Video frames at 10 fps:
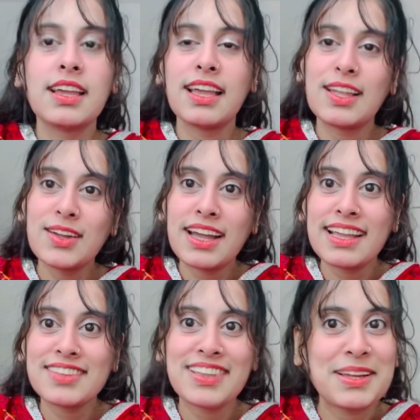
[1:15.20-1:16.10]
हेलो
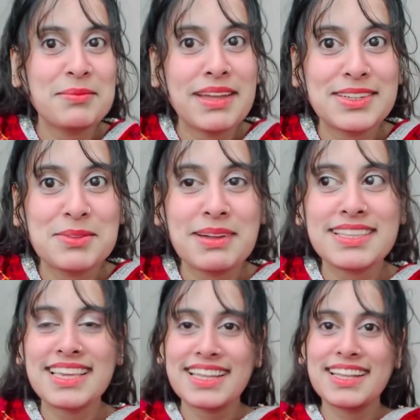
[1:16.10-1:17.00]
गाइस वेलकम बैक टू माय
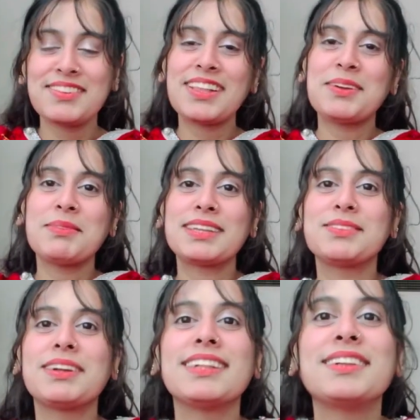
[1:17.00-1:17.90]
चैनल वेलकम बैक
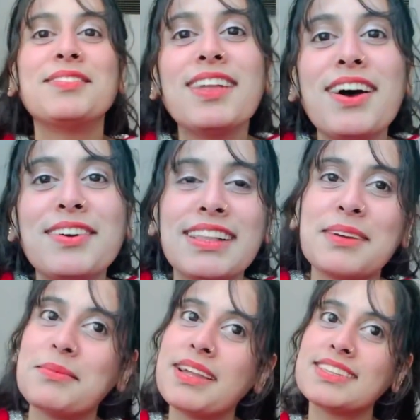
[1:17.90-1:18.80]
टू अनदर व्लॉग
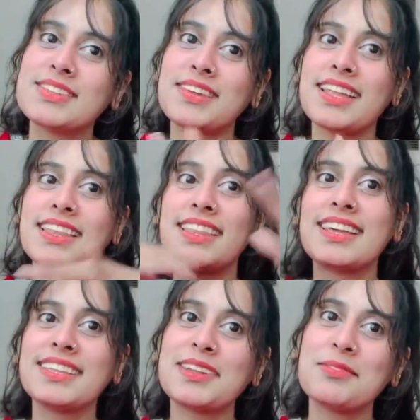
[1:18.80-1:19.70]
वेलकम बैक टू
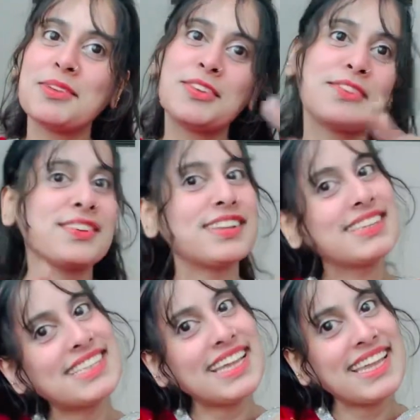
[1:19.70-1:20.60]
अनदर ब्यूटीफुल
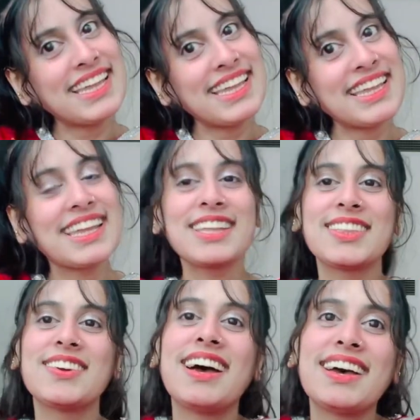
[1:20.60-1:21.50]
डे
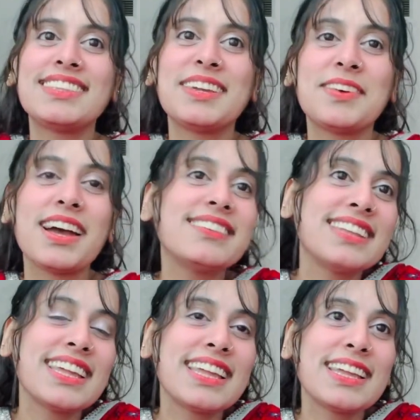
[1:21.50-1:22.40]
तो आज हम
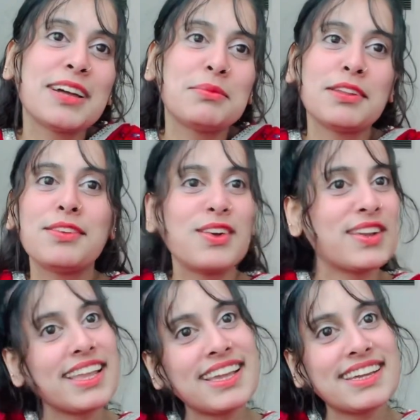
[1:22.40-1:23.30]
हाजिर हैं अपना
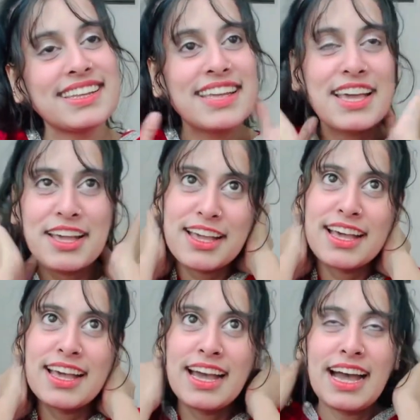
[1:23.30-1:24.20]
व्लॉग लेकर
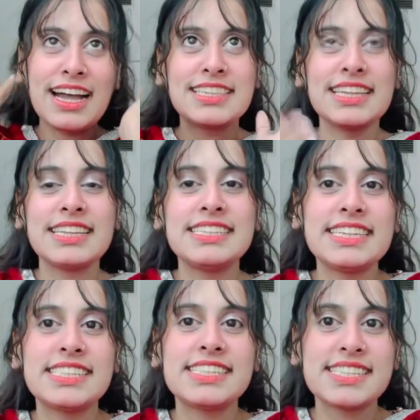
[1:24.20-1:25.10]
आज है
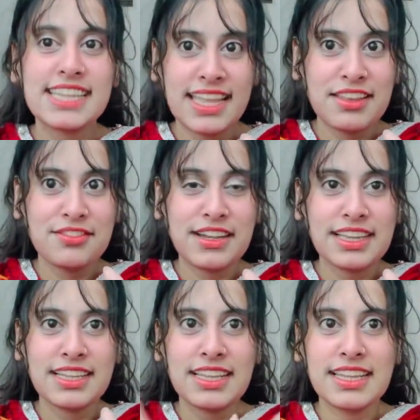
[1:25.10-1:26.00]
डे टेन
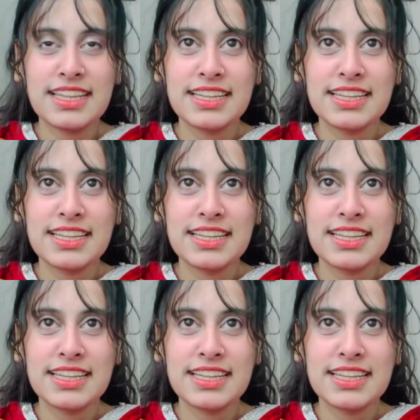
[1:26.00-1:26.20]
फाइनली